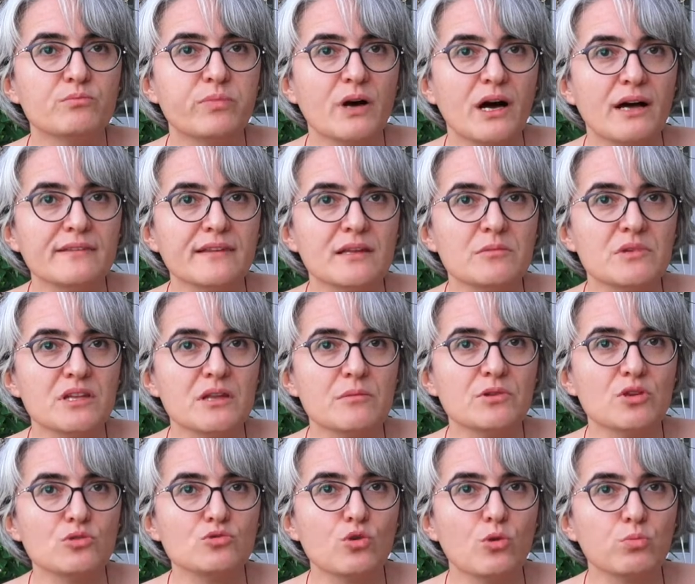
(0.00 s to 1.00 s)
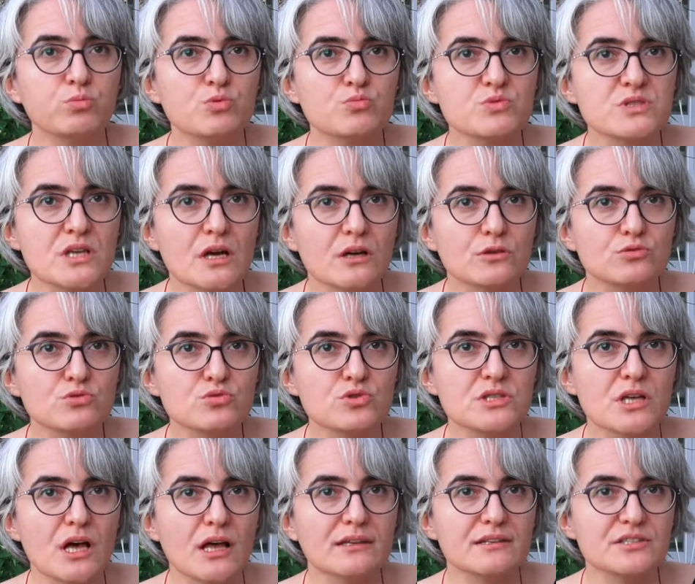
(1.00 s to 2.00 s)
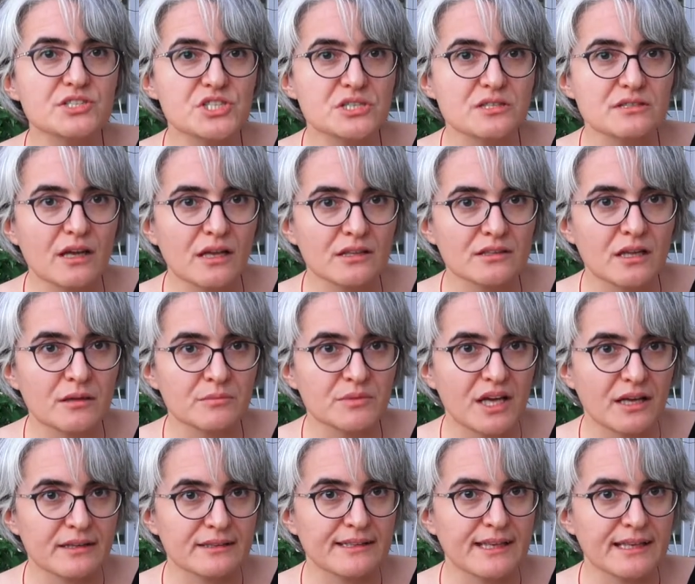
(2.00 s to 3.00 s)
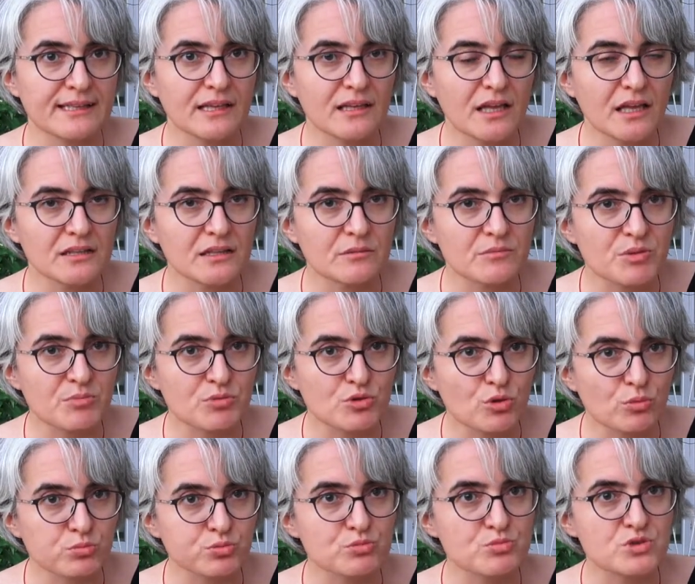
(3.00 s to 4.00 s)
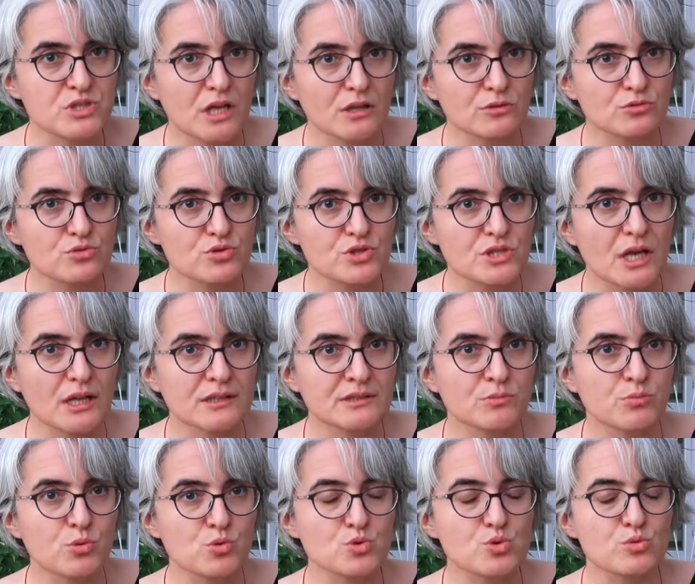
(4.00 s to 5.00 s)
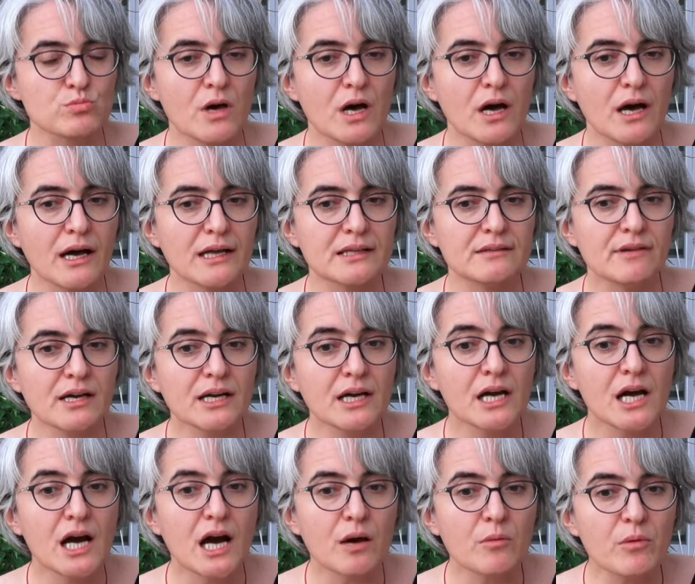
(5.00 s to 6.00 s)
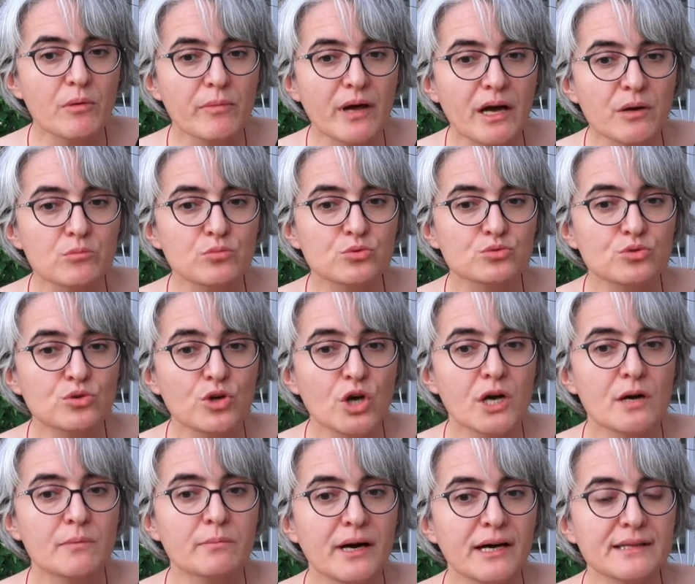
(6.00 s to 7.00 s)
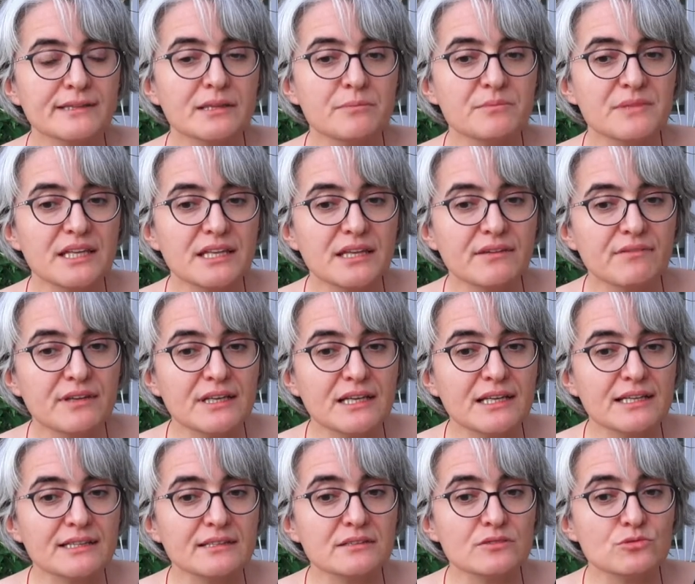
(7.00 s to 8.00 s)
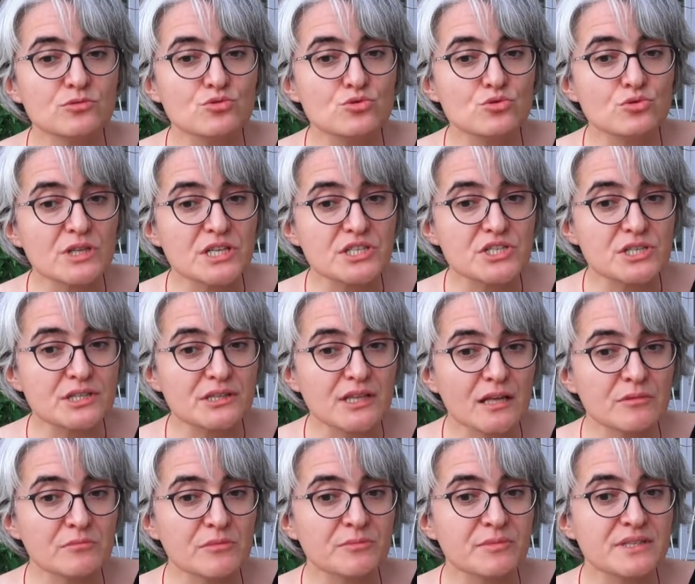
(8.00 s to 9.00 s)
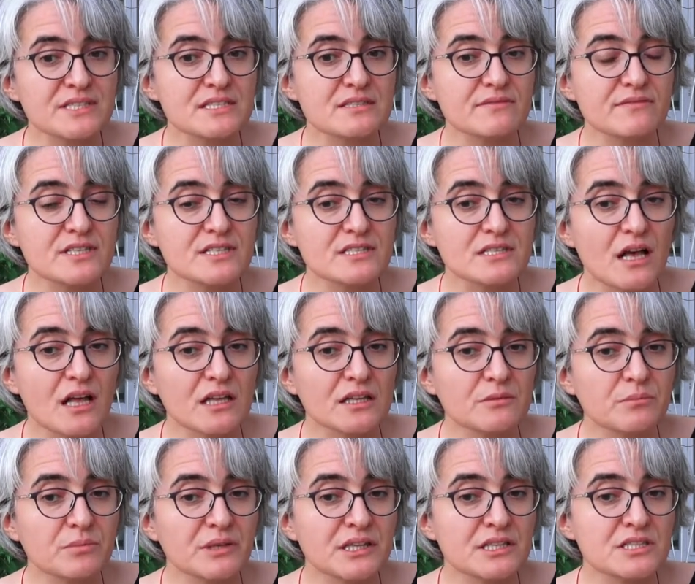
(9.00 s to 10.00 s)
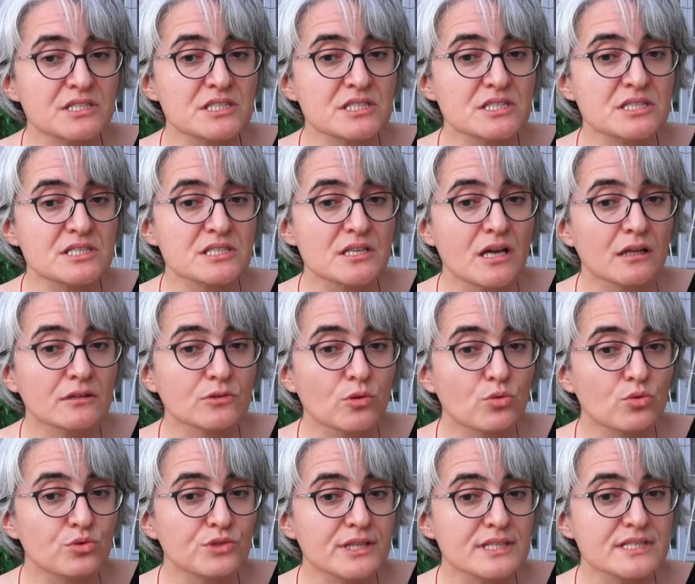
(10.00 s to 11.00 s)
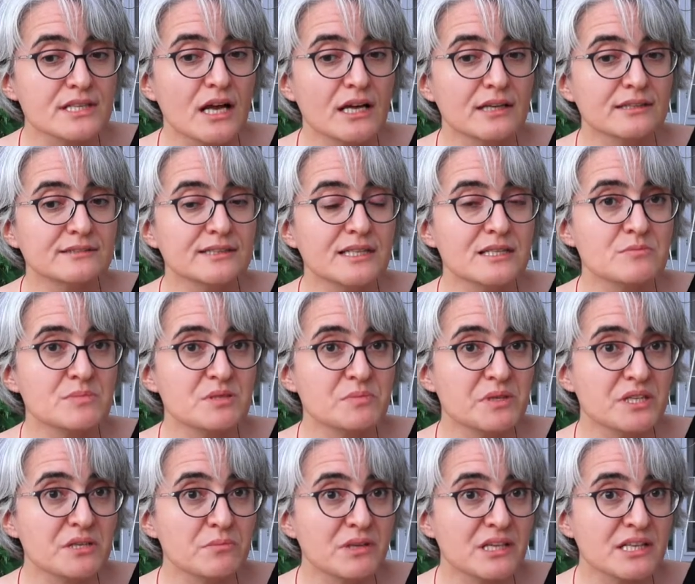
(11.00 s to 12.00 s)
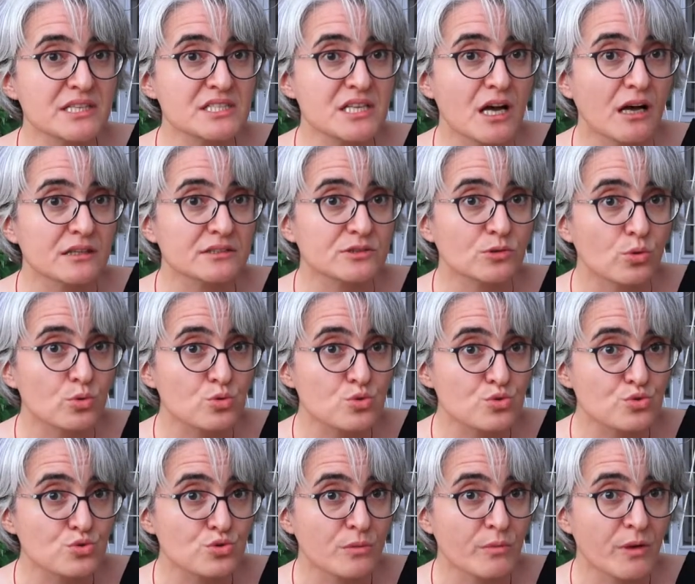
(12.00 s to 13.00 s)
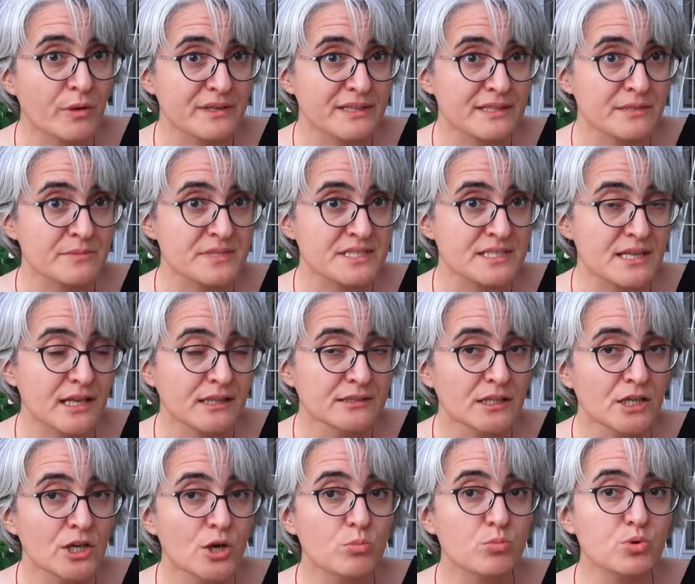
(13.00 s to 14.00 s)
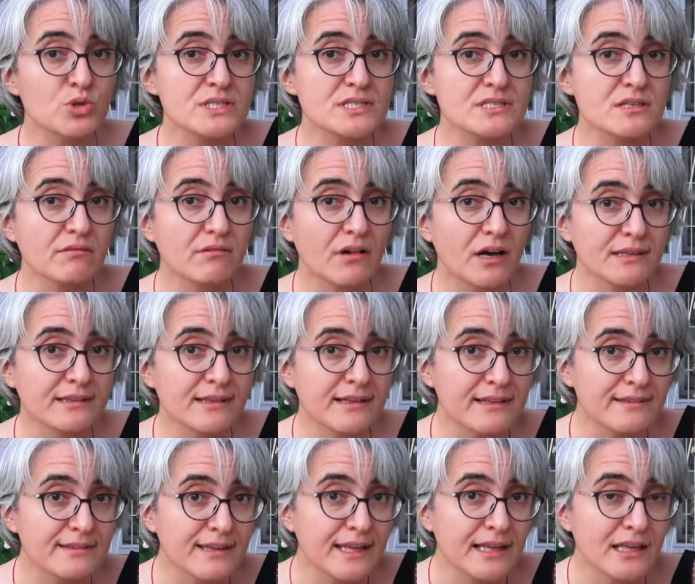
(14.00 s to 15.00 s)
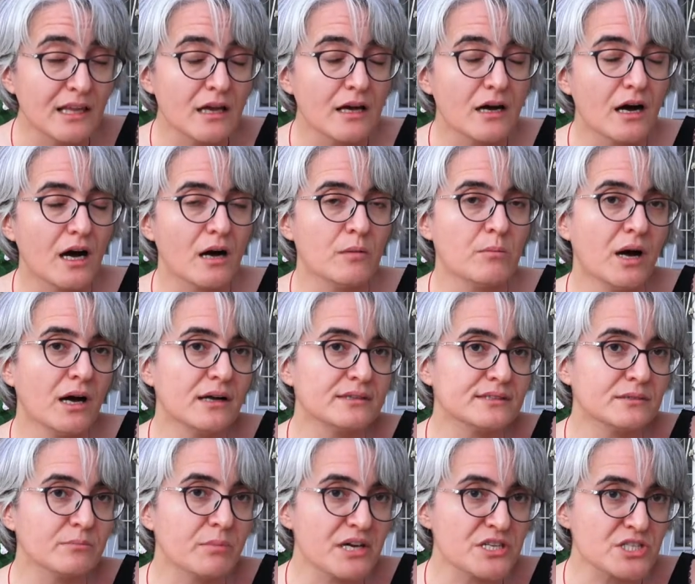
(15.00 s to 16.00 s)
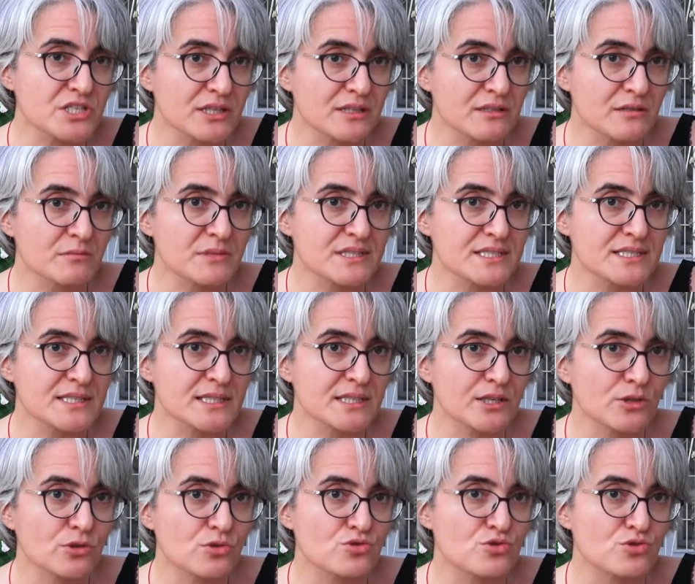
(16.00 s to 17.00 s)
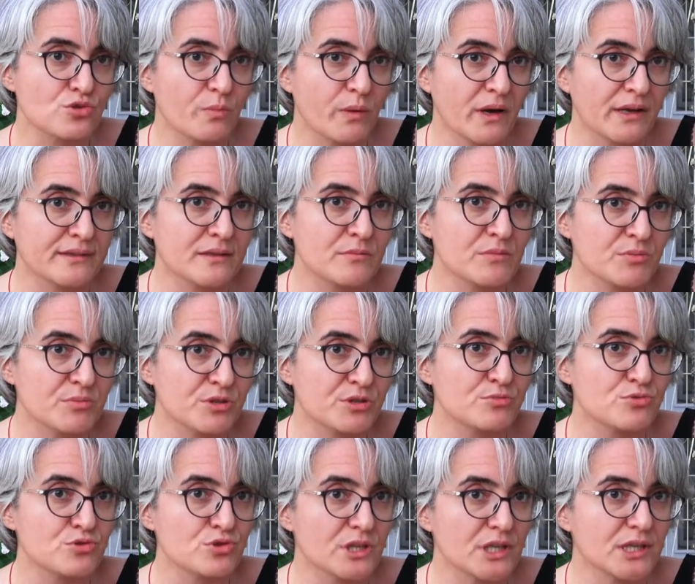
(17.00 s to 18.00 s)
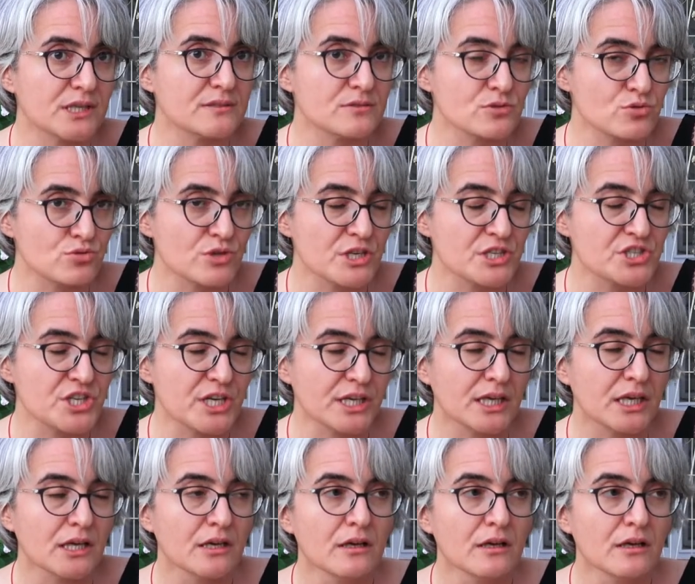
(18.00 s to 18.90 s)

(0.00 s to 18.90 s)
pandemiyle birlikte toplumsal ruh sağlığı ciddi anlamda yani genel anlamda bir toplumsal ruh sağlığında bozulma hali var. Ama ben bunu pandemideki verilerin düzgün açıklanmaması ve sağlık bilincini, sağlık okuryazarlığı dediğimiz bir bilinci artık oluşturamadığımızda, bu kısa vadeli değil ama artık başlanılması gerekiyor. Çünkü pandemi bir buçuk iki yıl sürecek.